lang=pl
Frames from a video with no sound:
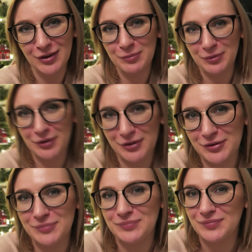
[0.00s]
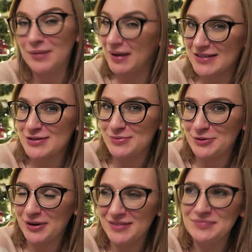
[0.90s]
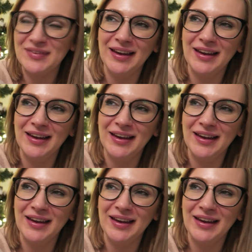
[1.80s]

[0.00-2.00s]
to było bardzo miłe.